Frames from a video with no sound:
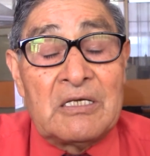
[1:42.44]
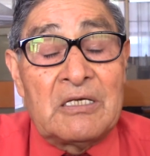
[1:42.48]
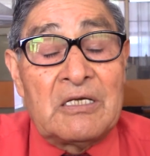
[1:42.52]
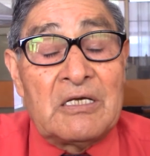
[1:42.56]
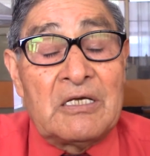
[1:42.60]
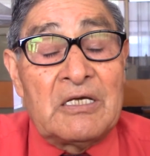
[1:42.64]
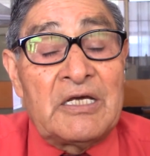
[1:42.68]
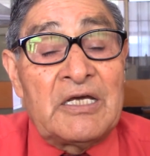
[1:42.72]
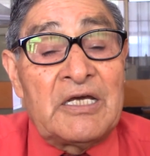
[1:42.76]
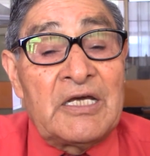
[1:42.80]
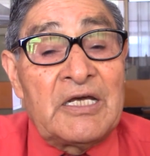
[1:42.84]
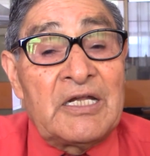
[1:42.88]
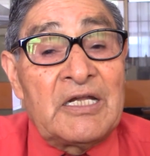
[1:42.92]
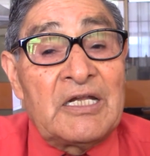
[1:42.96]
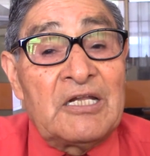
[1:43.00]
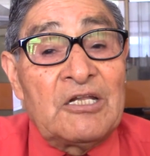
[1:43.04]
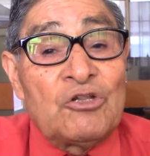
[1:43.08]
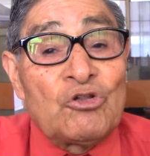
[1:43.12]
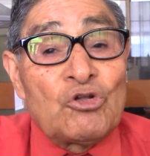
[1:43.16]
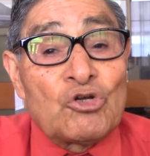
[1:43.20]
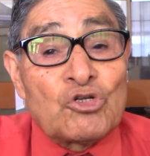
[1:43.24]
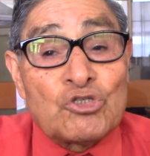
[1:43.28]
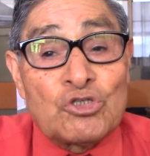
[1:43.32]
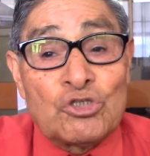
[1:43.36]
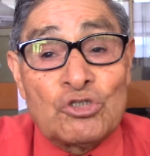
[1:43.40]
Eh,
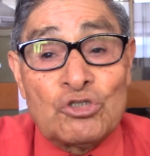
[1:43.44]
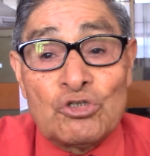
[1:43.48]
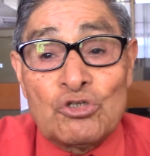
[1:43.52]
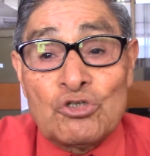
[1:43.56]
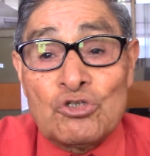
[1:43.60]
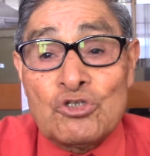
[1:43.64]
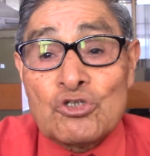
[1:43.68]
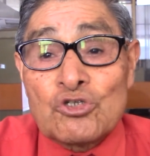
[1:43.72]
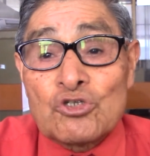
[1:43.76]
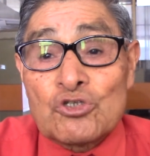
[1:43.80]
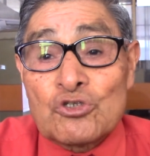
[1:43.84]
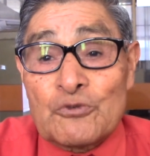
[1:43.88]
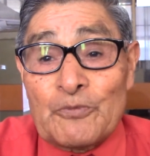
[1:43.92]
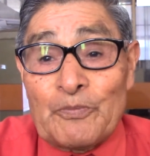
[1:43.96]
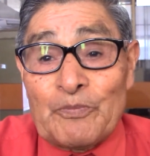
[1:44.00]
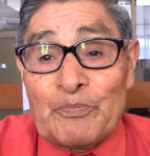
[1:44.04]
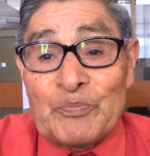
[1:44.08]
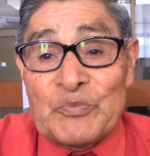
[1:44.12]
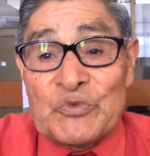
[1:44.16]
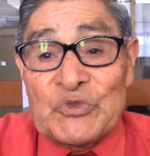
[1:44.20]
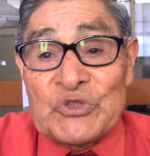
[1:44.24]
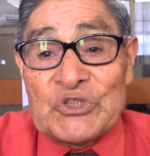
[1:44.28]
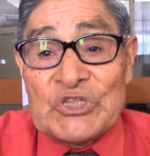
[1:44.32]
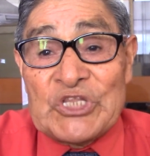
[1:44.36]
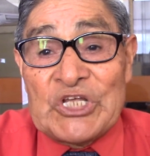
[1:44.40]
nosotros
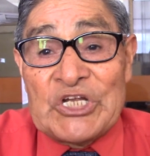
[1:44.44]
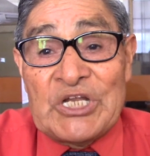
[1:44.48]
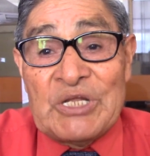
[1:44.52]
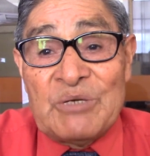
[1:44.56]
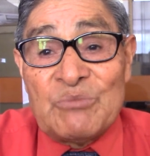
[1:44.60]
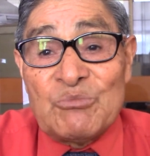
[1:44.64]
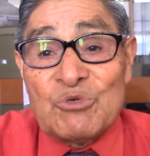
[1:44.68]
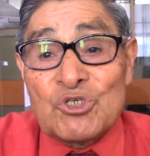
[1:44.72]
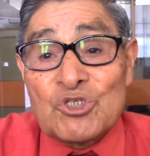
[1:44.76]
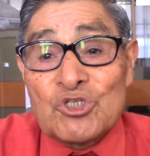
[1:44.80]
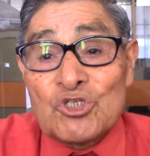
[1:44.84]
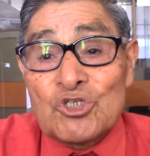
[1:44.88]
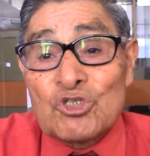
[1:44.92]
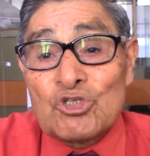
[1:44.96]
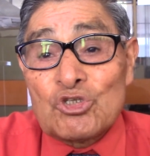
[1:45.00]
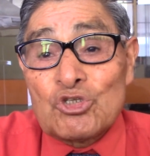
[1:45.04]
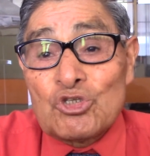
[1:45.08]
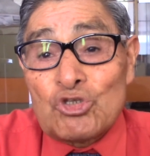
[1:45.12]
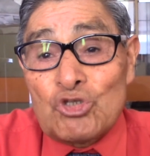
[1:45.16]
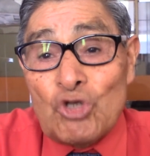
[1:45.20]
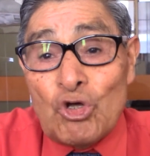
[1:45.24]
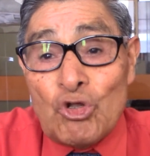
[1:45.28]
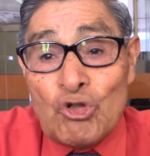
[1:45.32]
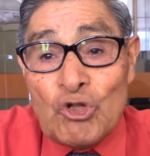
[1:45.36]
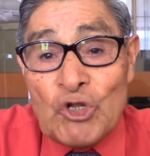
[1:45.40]
tenemos
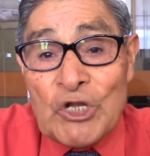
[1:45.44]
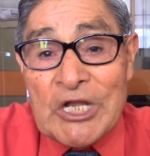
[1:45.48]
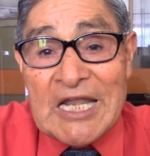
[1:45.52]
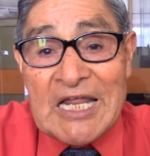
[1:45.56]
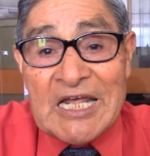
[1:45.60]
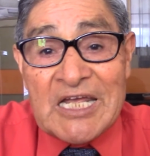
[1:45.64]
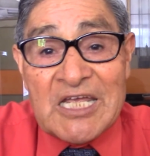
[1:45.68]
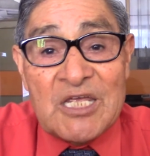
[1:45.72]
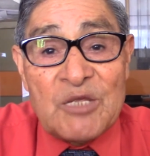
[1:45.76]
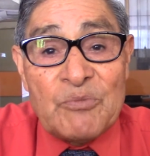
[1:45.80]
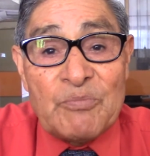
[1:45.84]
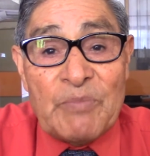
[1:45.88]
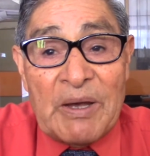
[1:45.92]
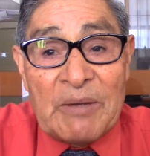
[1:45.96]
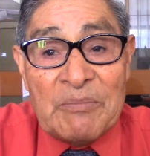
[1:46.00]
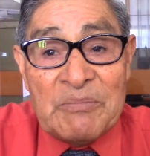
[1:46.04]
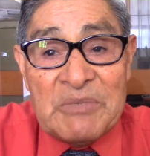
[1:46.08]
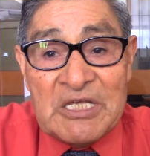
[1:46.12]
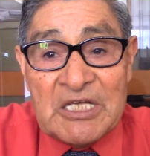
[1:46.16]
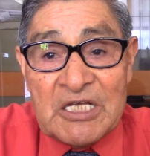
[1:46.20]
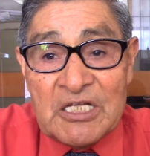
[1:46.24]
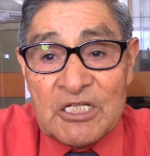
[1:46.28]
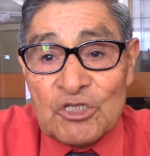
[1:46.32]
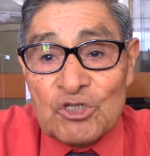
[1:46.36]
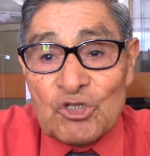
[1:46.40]
todo el
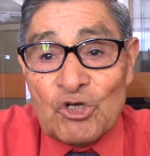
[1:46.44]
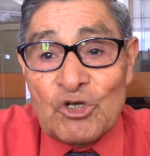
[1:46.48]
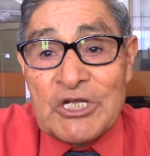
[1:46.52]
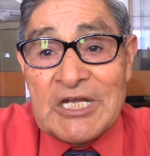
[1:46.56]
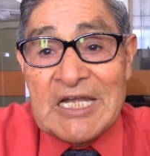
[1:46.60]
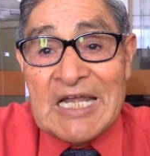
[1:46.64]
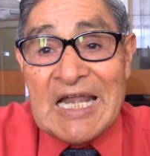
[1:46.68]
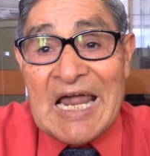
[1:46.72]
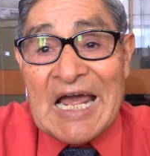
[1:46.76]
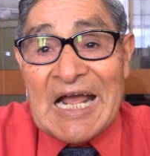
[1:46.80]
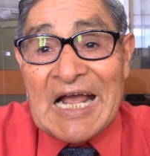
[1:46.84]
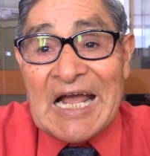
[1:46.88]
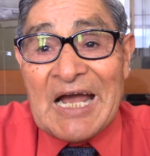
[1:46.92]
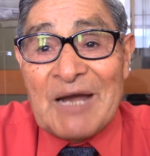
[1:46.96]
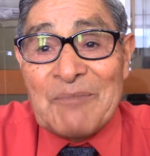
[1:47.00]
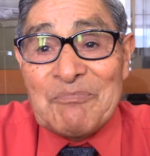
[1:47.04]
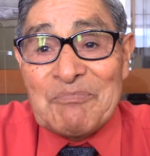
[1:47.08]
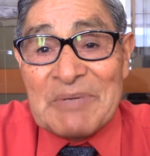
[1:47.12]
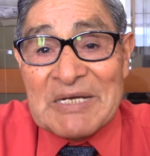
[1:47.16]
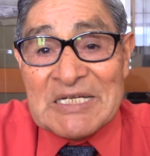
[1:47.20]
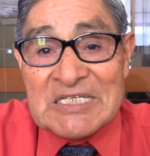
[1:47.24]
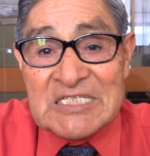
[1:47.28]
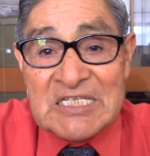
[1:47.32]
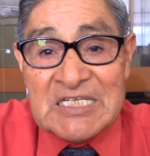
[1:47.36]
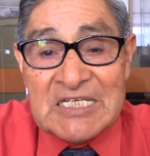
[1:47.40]
equipamiento y la
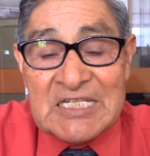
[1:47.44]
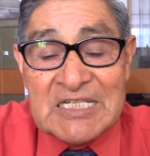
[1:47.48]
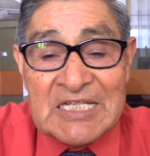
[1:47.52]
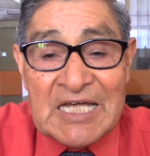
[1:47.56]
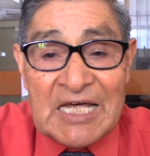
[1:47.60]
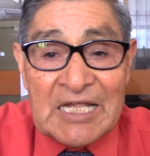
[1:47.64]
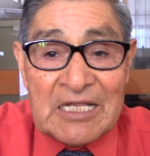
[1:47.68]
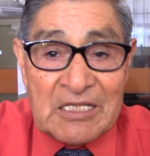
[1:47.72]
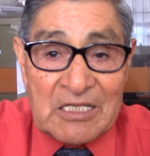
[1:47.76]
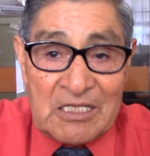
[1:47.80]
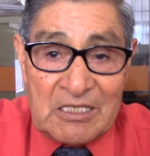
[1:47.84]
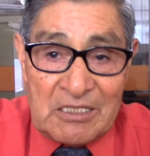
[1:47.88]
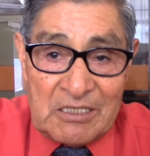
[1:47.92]
capacidad